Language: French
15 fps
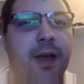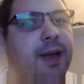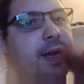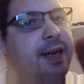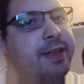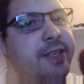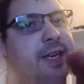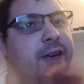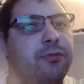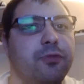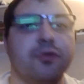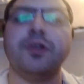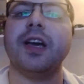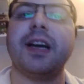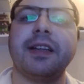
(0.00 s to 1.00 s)
à lien
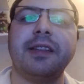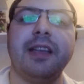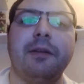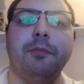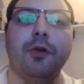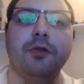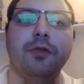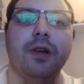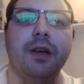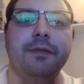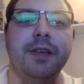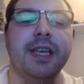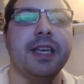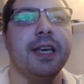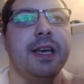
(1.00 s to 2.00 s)
ou caractère
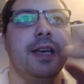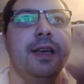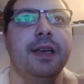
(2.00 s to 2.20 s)
pornographique,